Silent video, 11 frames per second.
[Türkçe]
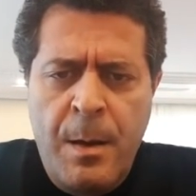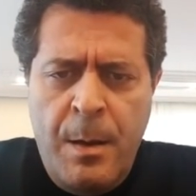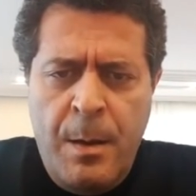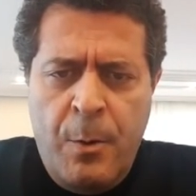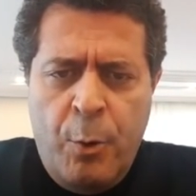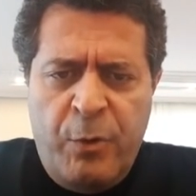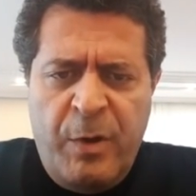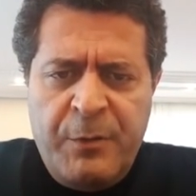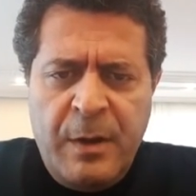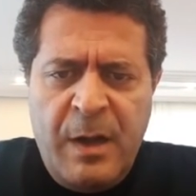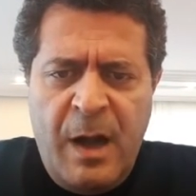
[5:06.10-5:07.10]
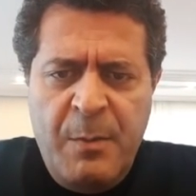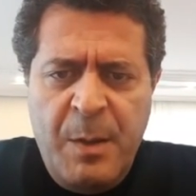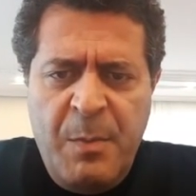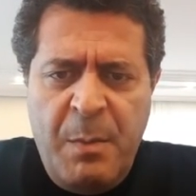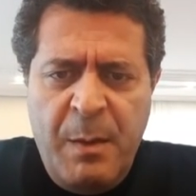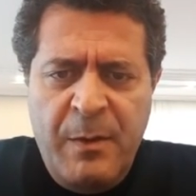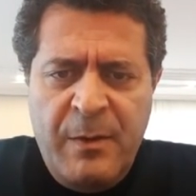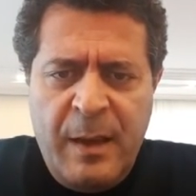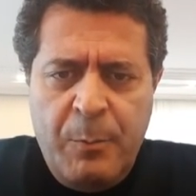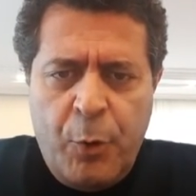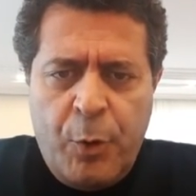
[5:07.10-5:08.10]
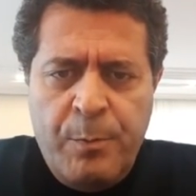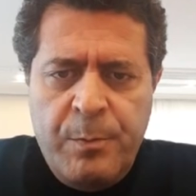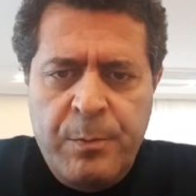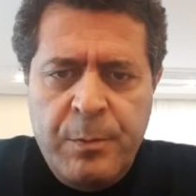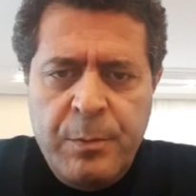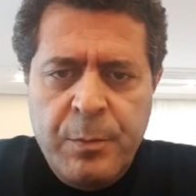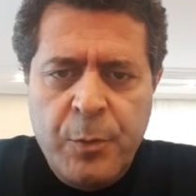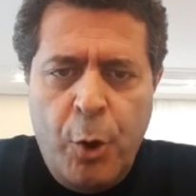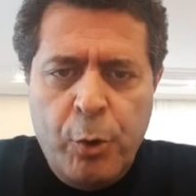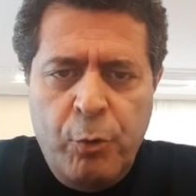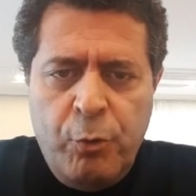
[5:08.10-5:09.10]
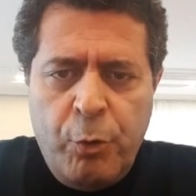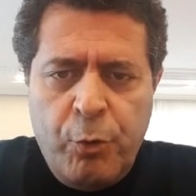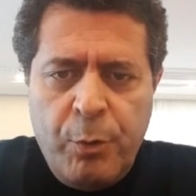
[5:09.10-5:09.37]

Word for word: 13 haftalık hamileyim bebeğimi hissetmiyorum. Dördüncü çocuğum.